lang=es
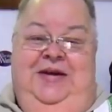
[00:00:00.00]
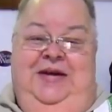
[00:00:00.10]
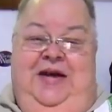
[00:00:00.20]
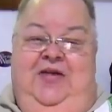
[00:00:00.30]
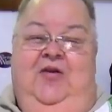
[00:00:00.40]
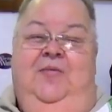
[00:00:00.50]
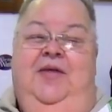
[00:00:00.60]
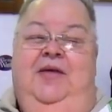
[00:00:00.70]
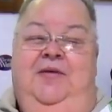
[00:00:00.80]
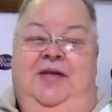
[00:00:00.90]
que Dios me
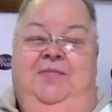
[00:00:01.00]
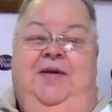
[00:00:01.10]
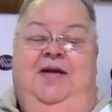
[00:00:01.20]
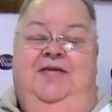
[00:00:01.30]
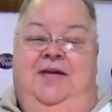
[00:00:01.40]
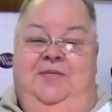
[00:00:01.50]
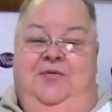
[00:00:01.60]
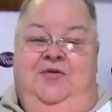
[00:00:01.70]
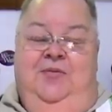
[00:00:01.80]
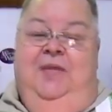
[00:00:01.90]
dé vida para hacer
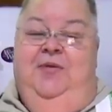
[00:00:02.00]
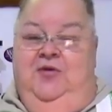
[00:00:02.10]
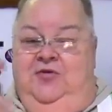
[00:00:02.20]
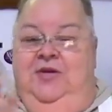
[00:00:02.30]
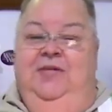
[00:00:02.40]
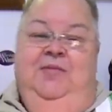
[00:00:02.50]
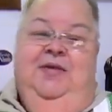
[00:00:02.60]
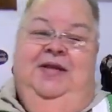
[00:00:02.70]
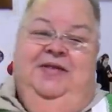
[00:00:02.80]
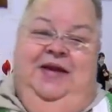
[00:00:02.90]
mucho más. Pero tú también
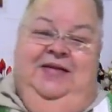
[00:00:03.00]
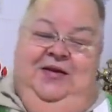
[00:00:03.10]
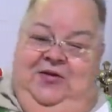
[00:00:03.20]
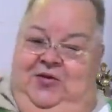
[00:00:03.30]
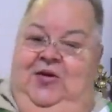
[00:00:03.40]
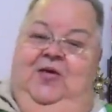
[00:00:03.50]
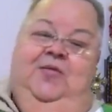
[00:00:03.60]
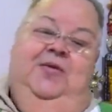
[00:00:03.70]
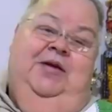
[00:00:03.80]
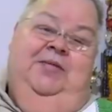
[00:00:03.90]
planteatelo. Yo lo hago
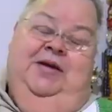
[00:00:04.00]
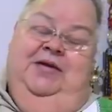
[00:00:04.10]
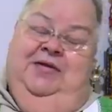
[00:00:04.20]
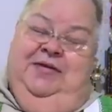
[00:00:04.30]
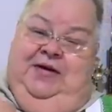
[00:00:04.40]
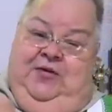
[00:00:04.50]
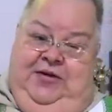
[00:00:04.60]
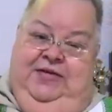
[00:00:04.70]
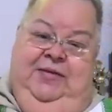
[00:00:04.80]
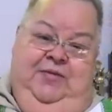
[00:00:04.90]
porque es mi aniversario.
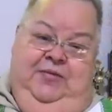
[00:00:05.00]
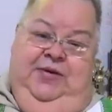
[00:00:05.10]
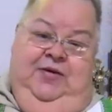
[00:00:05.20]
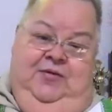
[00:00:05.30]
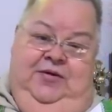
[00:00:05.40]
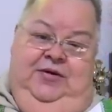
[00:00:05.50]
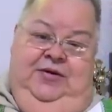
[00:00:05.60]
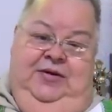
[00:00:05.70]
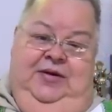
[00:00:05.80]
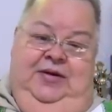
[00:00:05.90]
Reza por mí hoy
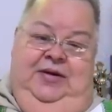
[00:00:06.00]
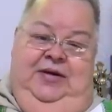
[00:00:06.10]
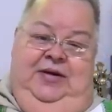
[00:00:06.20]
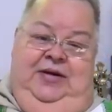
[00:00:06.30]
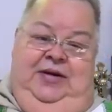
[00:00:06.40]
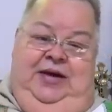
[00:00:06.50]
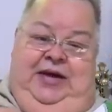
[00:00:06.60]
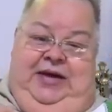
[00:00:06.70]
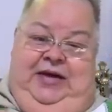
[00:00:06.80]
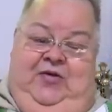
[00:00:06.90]

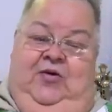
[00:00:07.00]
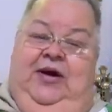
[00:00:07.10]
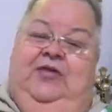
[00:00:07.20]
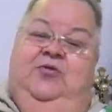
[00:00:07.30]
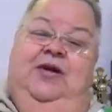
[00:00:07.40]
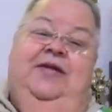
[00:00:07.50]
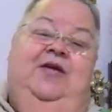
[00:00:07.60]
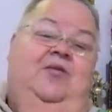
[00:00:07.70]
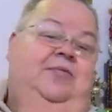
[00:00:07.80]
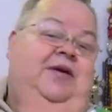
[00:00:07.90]
y congratúlate
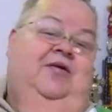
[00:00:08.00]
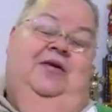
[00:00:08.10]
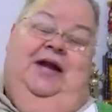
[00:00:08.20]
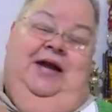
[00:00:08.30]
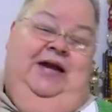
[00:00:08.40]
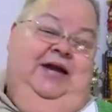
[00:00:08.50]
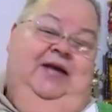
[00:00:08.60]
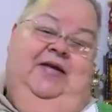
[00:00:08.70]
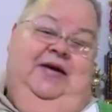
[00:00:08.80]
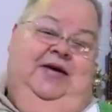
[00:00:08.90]
conmigo la
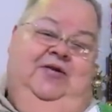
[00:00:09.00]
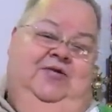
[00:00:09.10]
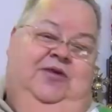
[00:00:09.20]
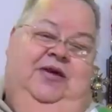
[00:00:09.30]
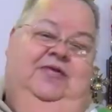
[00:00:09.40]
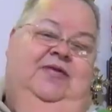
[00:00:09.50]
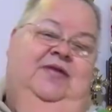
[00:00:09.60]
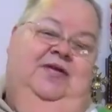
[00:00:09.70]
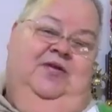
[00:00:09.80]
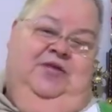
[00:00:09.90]
alegría de que yo sea
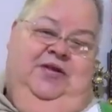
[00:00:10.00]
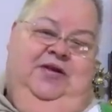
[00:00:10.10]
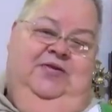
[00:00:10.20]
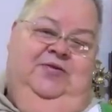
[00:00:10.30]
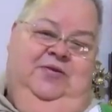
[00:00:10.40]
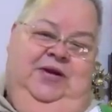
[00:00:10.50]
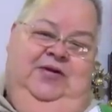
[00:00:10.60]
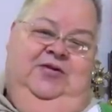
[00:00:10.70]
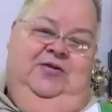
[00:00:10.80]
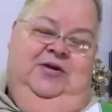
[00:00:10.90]
sacerdote de
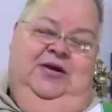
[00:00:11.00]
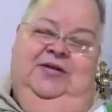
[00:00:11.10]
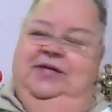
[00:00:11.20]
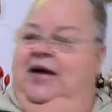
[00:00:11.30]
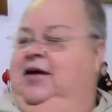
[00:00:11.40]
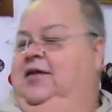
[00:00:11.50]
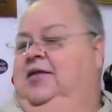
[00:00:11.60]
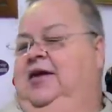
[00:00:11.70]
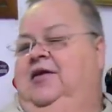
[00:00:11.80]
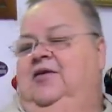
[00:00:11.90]
Jesucristo tan
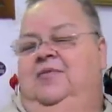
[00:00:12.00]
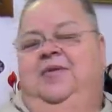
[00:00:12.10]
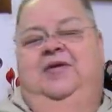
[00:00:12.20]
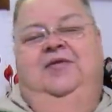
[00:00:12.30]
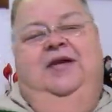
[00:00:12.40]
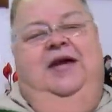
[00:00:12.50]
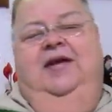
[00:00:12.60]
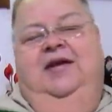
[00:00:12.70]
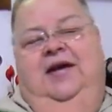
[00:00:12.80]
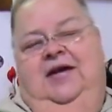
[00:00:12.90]
indigno pero tan
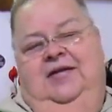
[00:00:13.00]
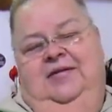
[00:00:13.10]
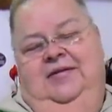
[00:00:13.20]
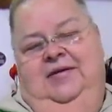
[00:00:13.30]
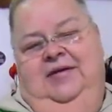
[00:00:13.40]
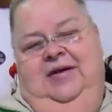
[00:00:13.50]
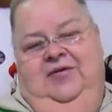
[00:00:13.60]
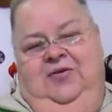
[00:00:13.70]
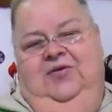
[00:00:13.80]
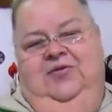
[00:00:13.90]
real, que
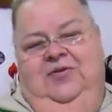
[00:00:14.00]
soy su